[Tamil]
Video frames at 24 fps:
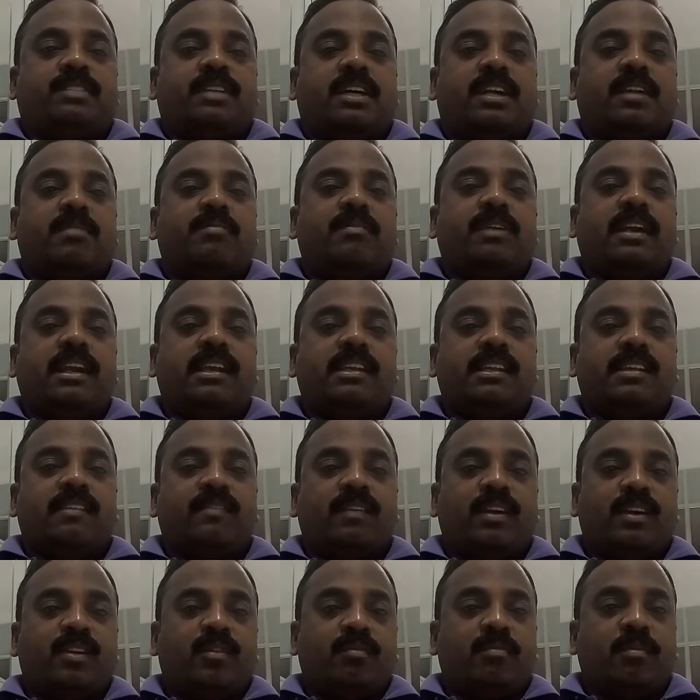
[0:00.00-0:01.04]
தரம் எளிதில்
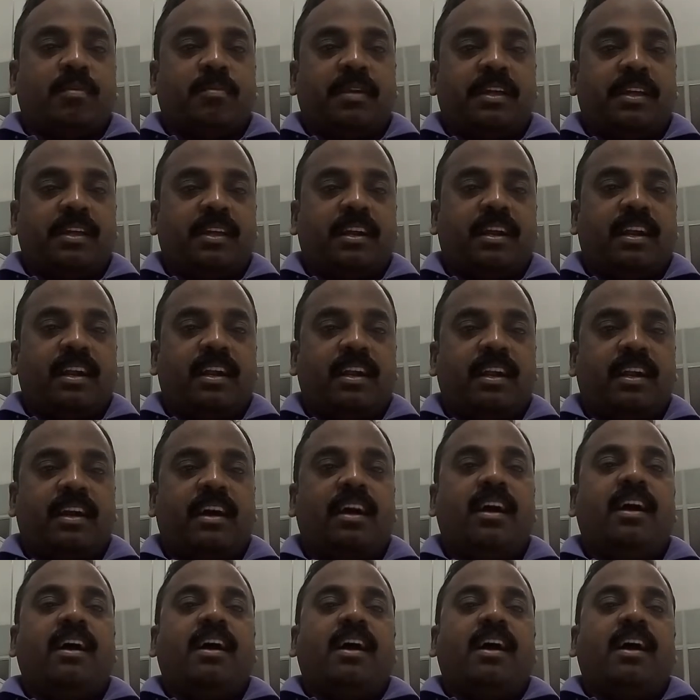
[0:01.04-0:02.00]
விளங்கும் அப்படிங்கிறாங்க இல்லையா